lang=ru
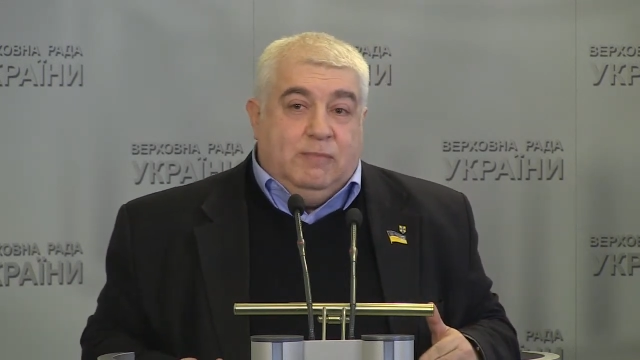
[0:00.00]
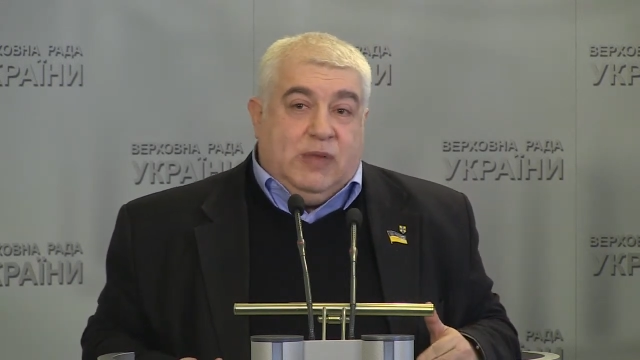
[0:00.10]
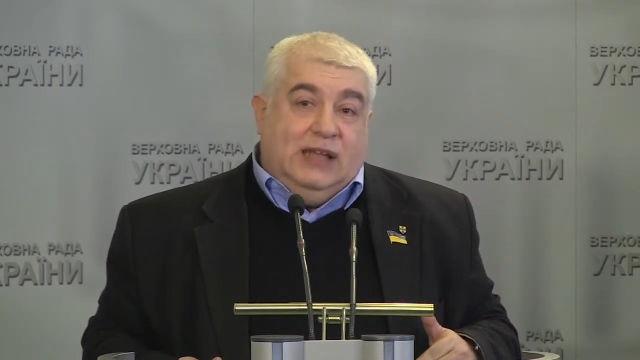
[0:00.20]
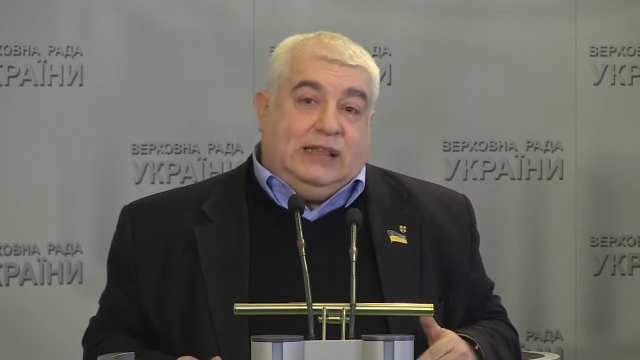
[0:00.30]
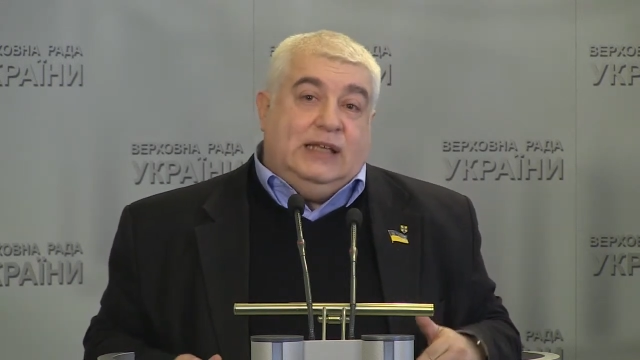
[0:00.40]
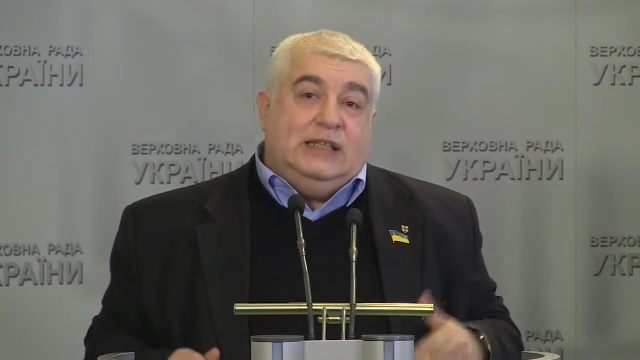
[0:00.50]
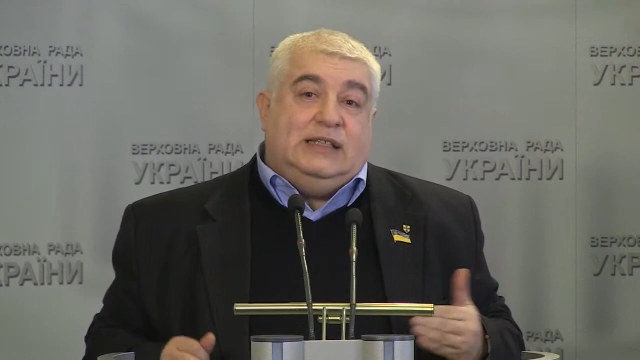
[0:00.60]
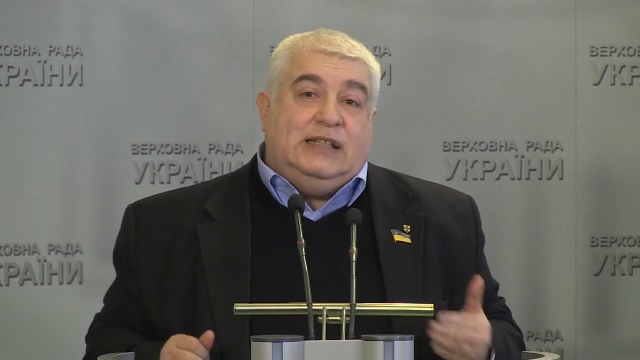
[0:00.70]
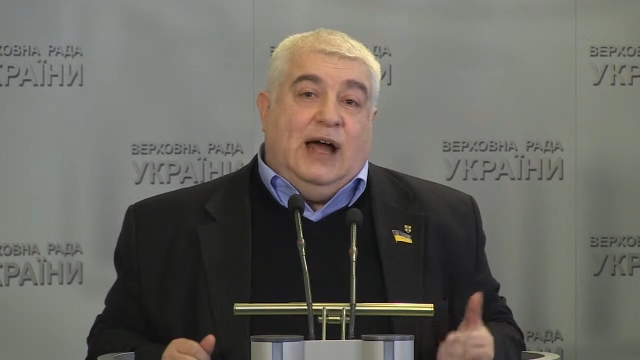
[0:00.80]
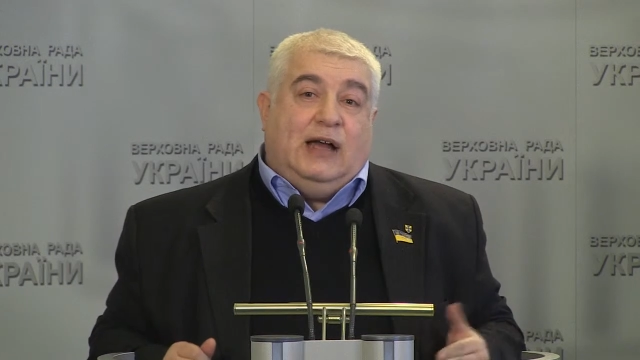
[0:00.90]
это
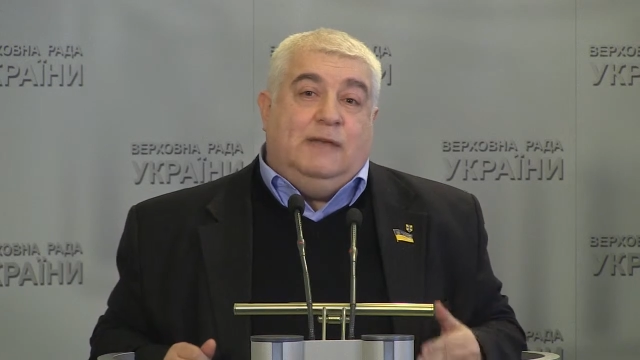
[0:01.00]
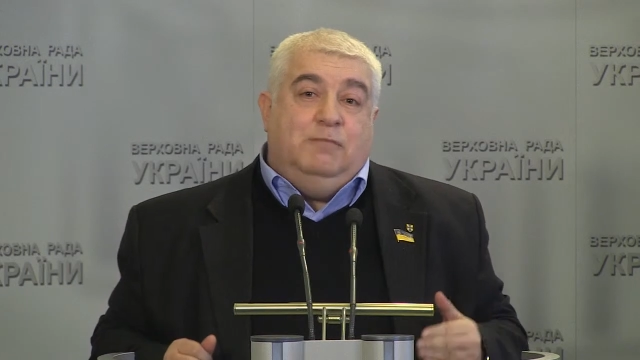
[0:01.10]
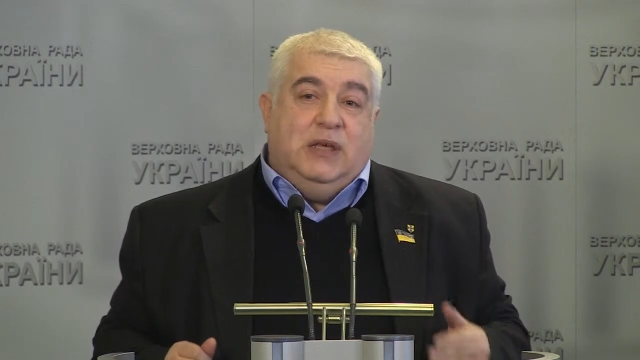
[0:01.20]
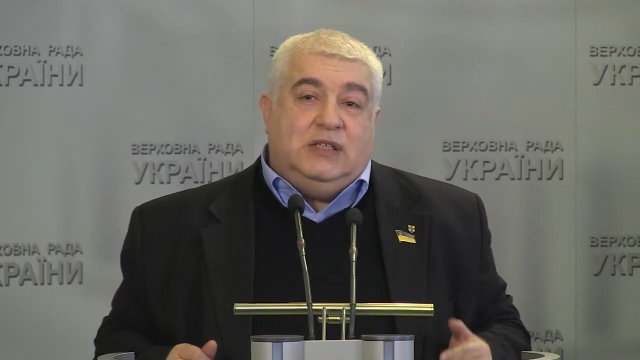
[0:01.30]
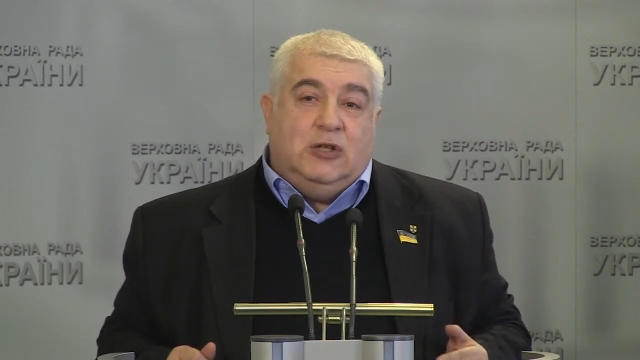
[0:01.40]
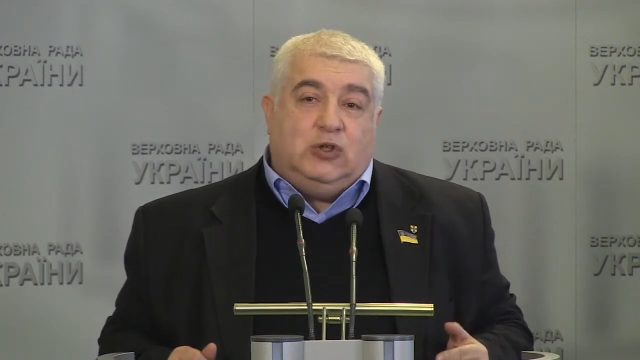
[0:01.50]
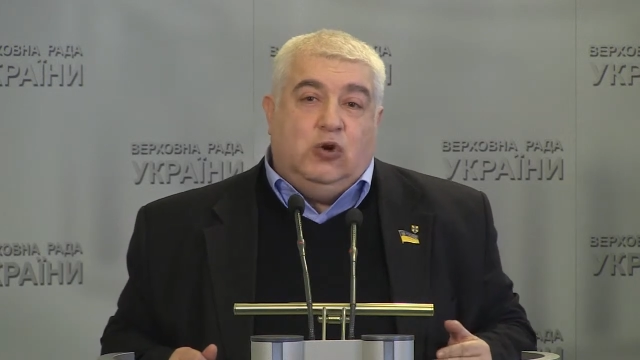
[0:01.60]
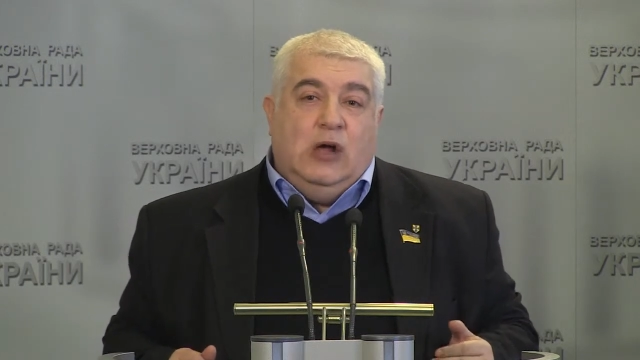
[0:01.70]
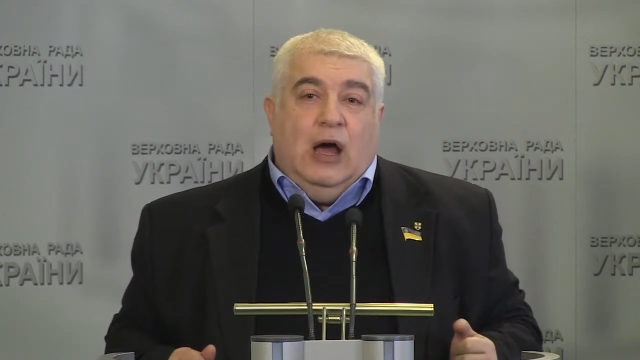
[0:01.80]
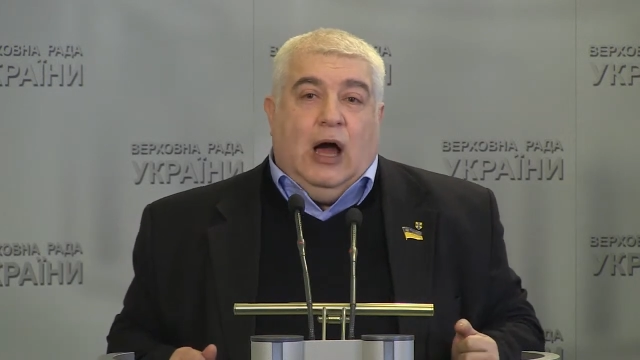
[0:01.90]
знак
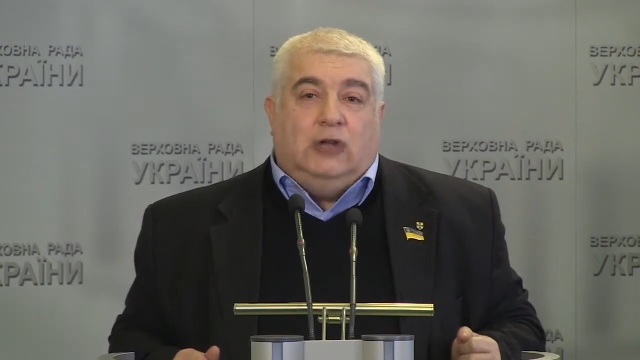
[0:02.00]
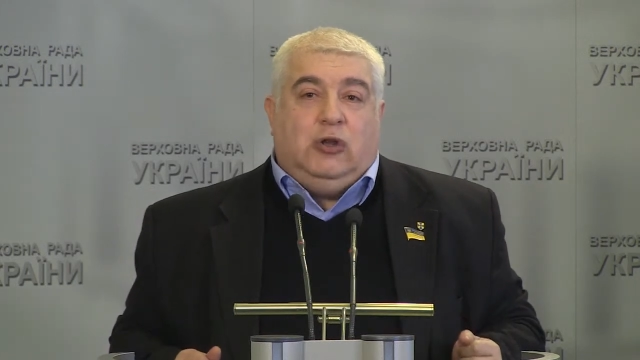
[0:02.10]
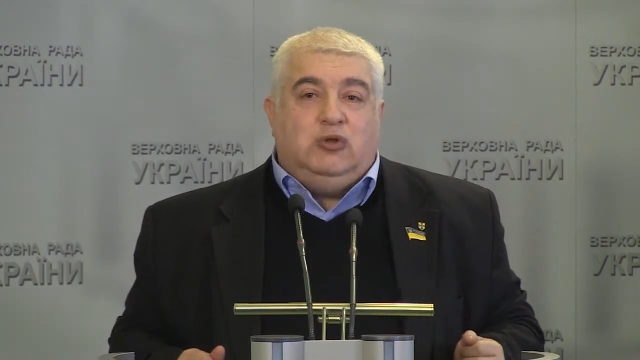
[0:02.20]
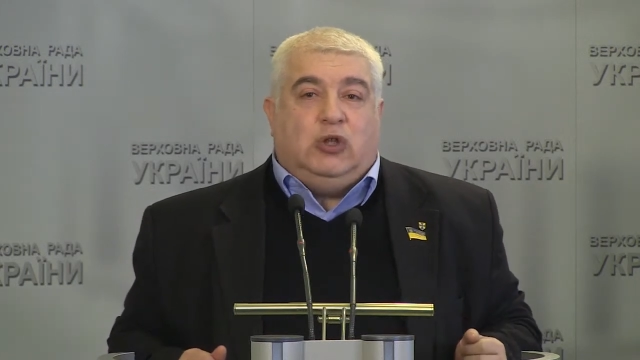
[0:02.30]
бизнесу о том,